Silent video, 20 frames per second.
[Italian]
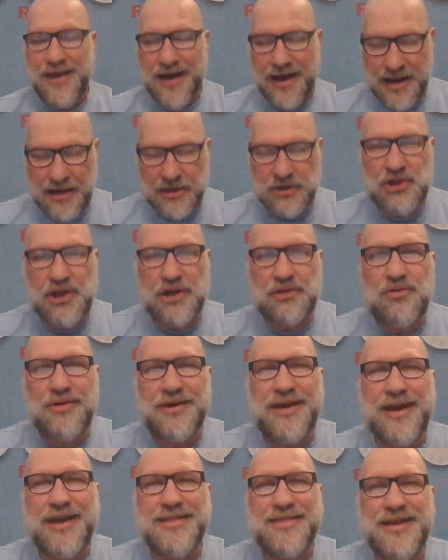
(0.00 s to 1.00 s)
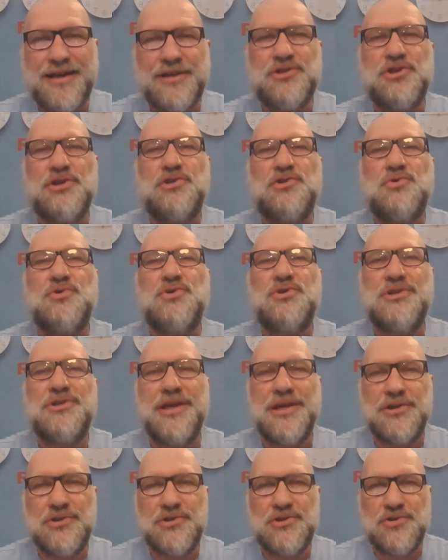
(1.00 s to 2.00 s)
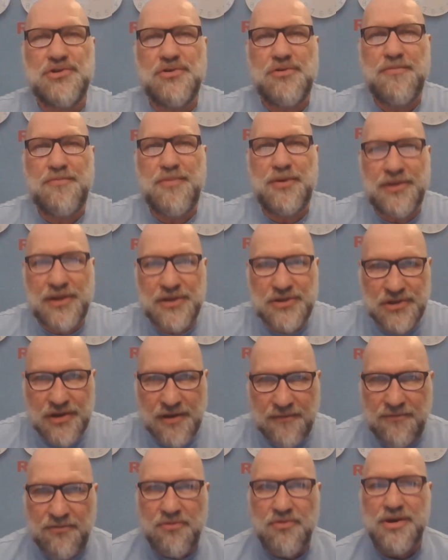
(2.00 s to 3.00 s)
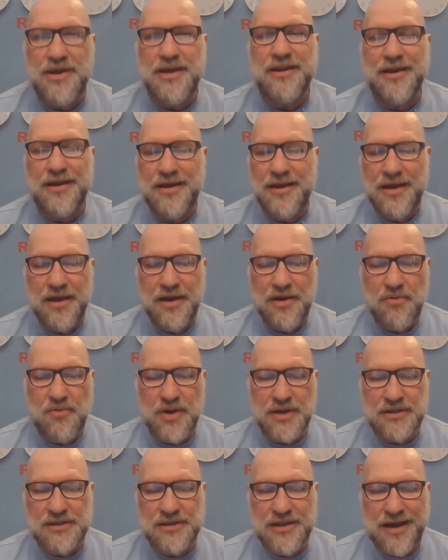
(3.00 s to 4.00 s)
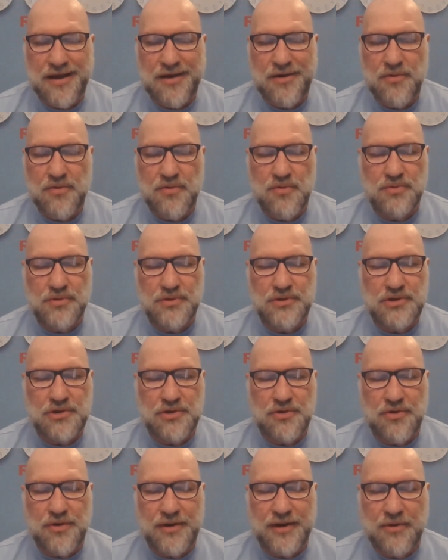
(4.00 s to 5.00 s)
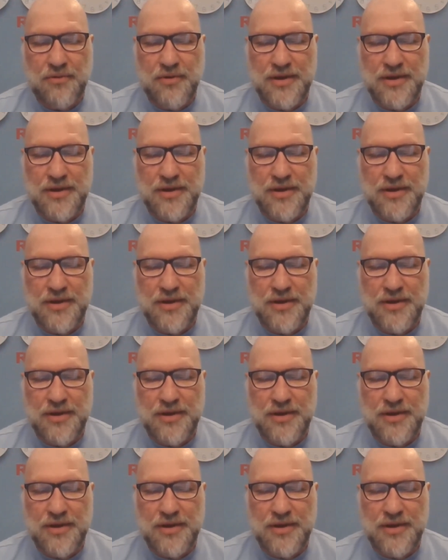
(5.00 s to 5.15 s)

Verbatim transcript: ha lasciato che da Gesù stesso potesse fluire questa unzione.